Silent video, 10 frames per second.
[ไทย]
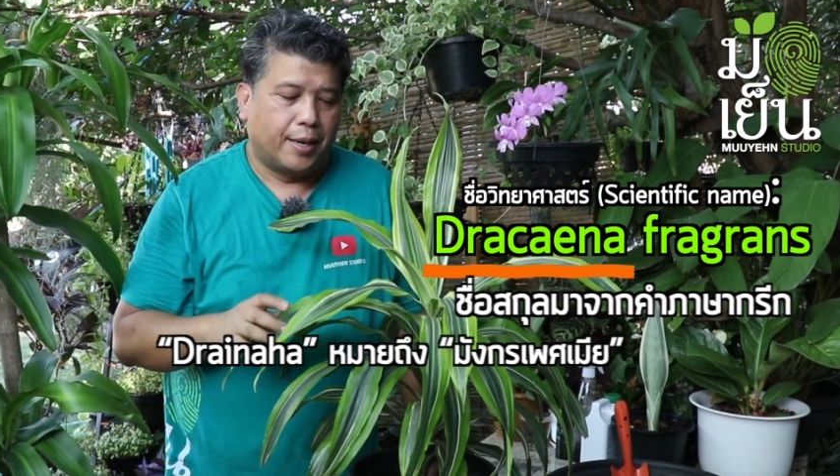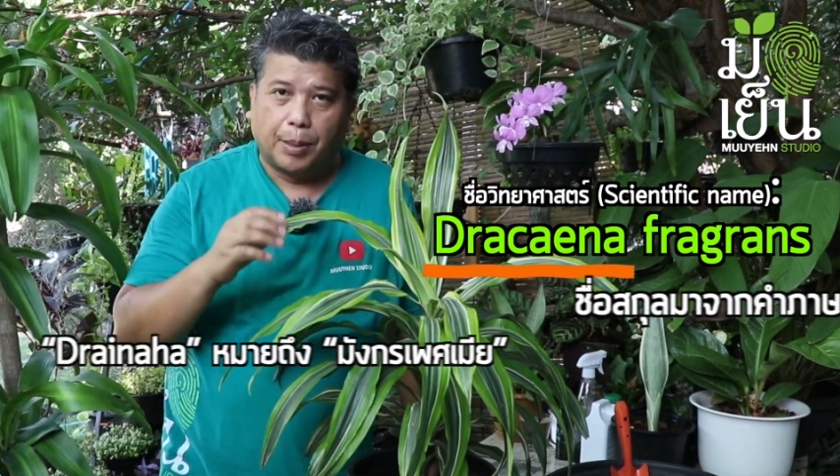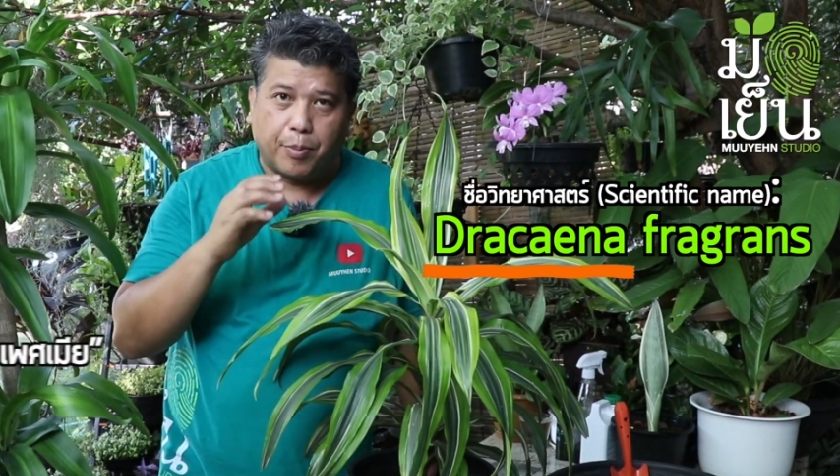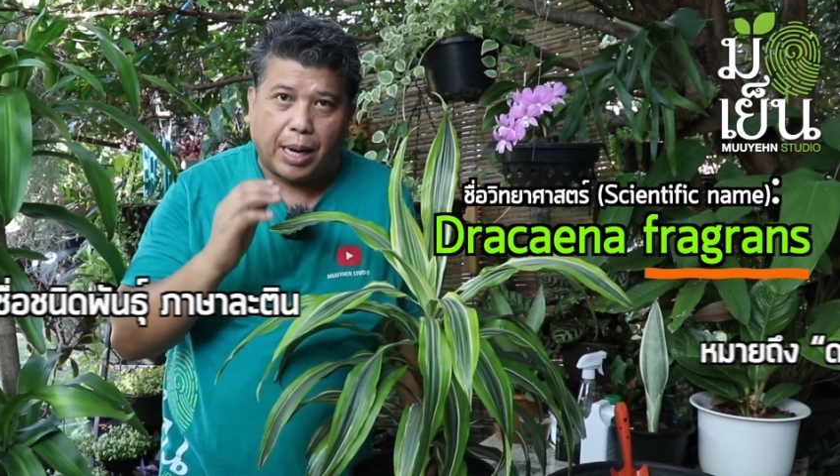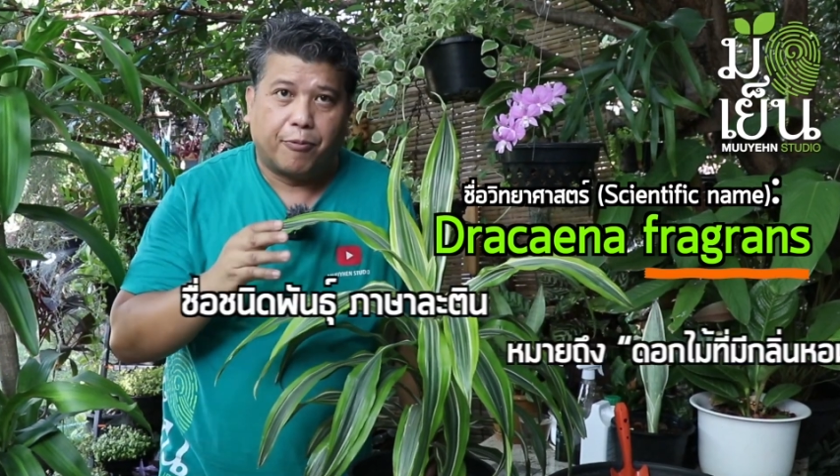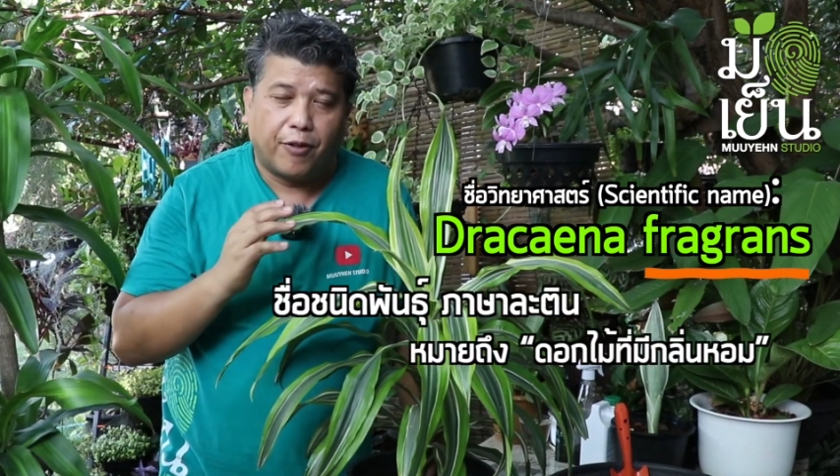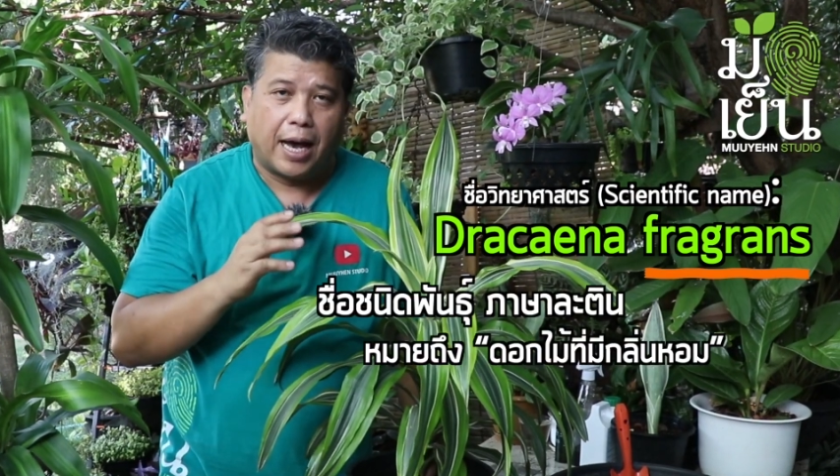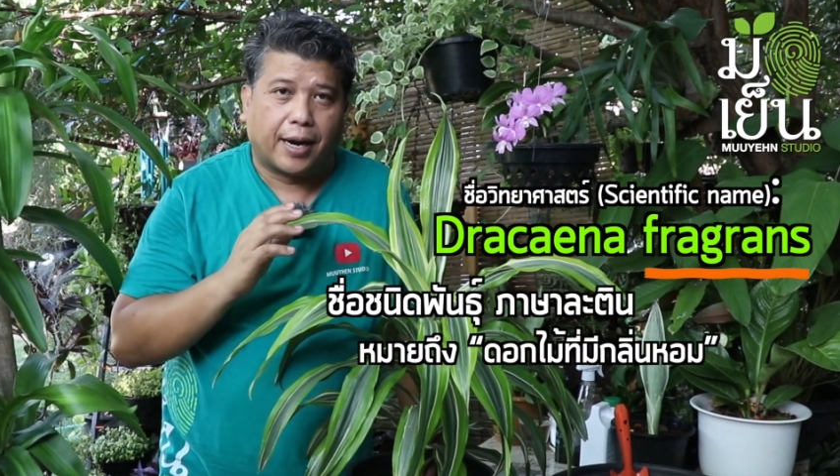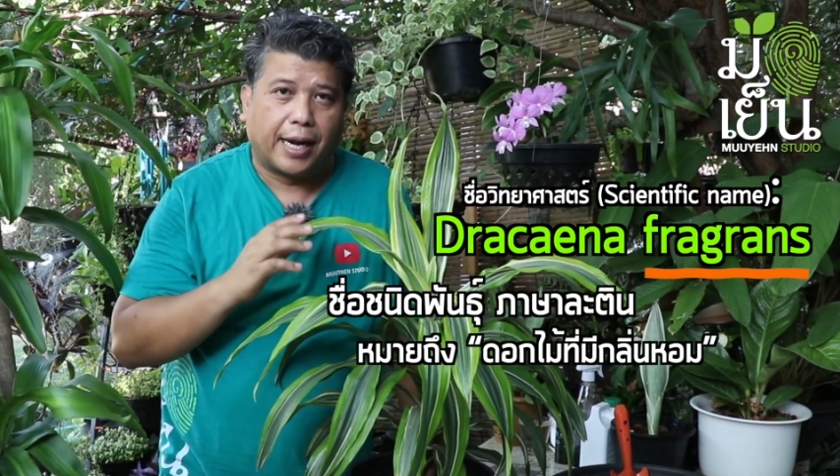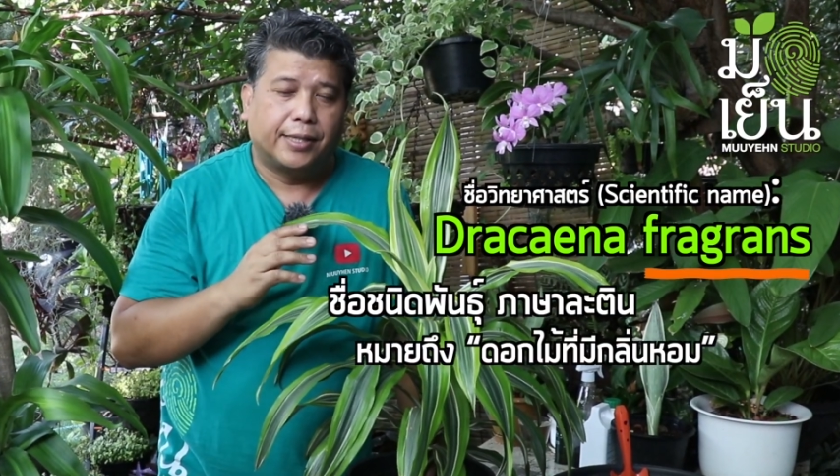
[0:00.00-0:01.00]
สำหรับฟ
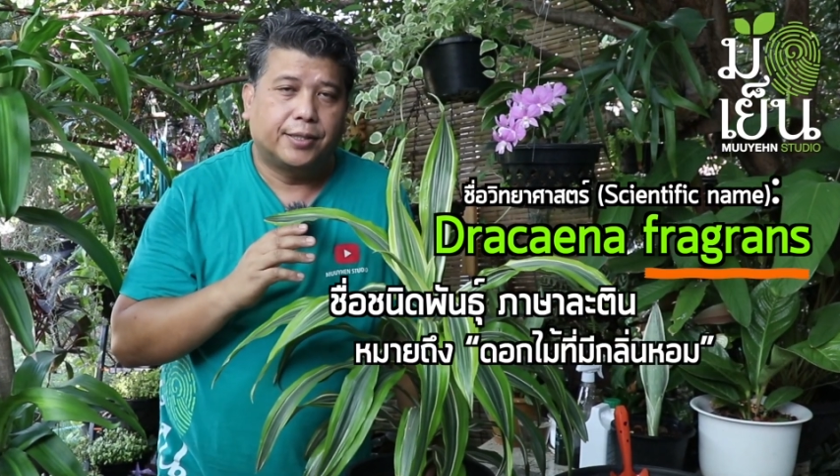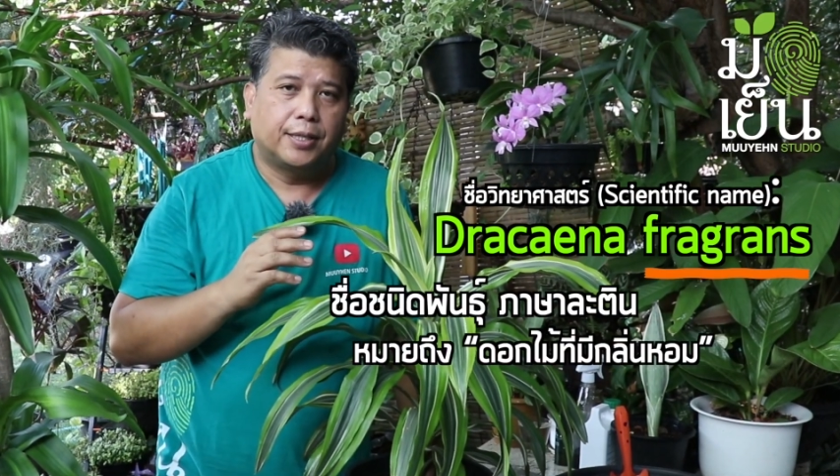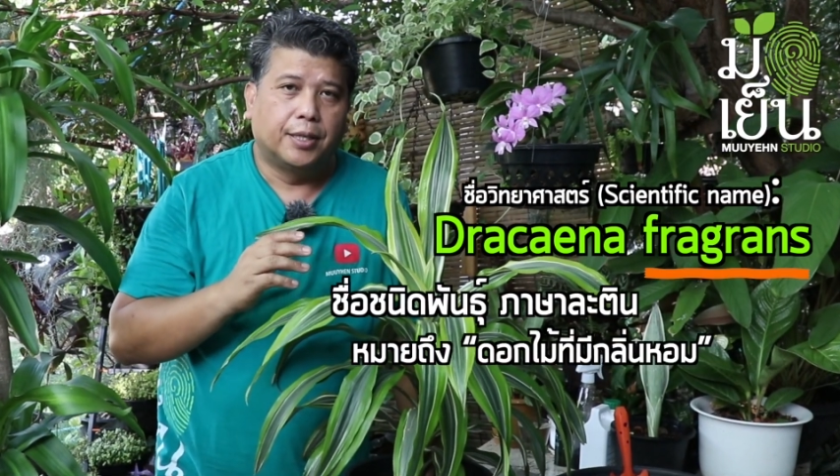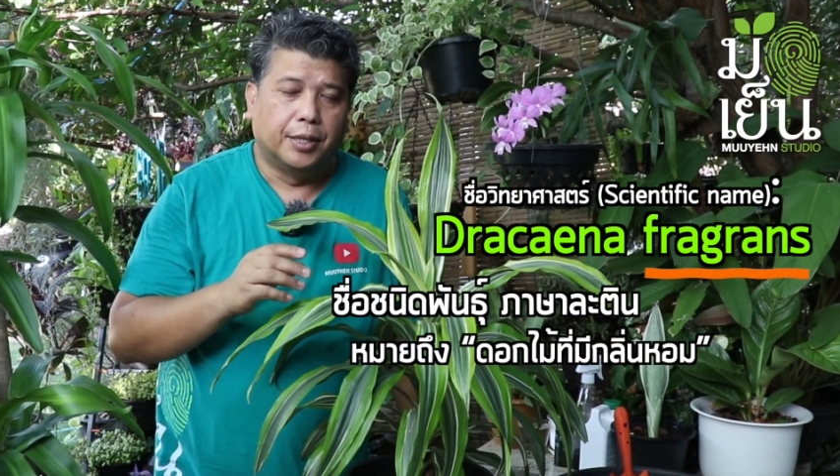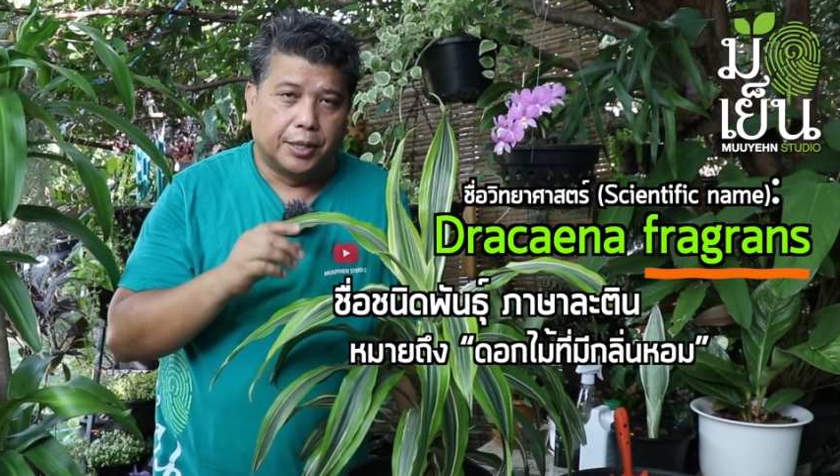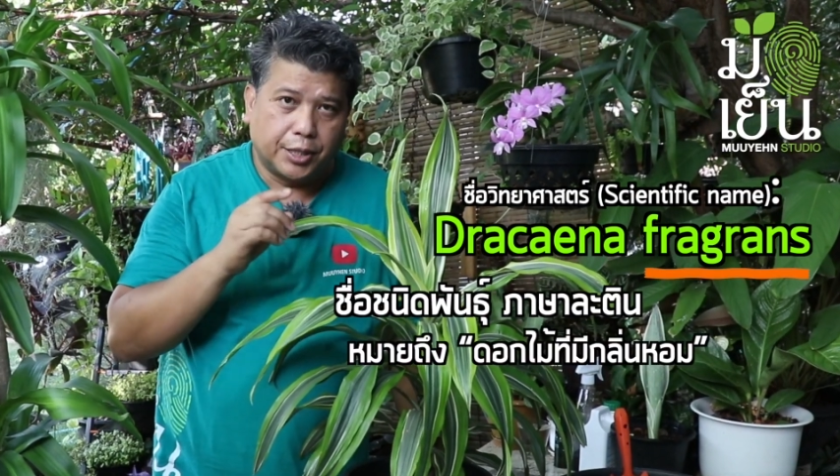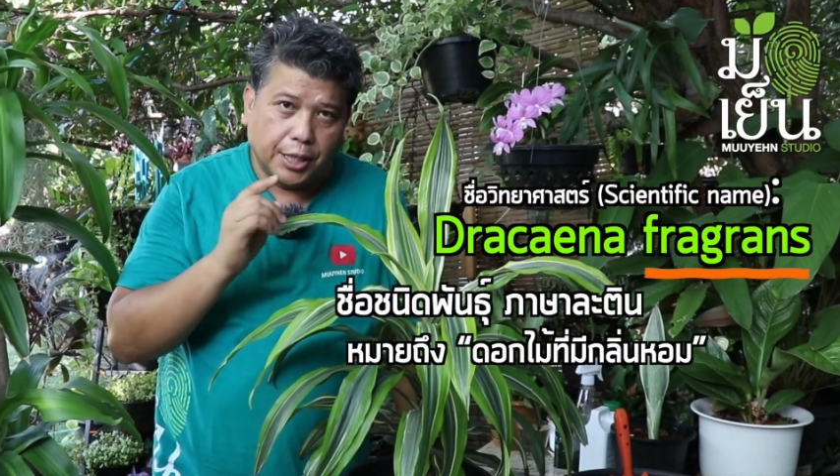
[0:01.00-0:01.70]
รากนส์หรือ